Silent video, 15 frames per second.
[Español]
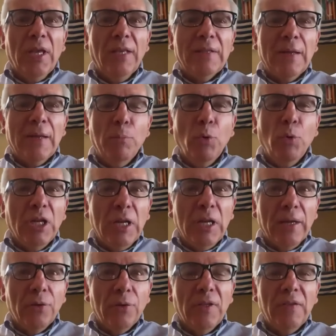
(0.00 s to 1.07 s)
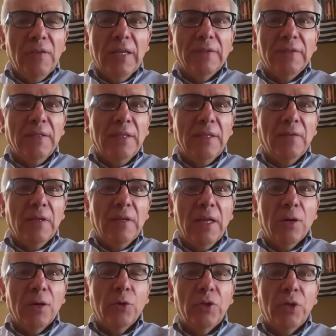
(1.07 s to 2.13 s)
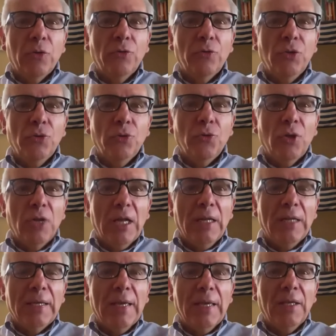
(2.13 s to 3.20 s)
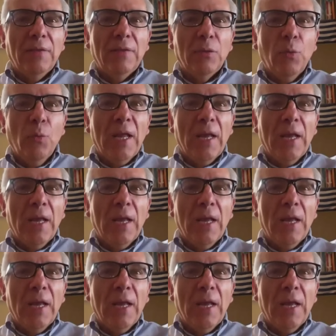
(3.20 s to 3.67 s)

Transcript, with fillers: está muy claro desde la sentencia de la Corte Constitucional, es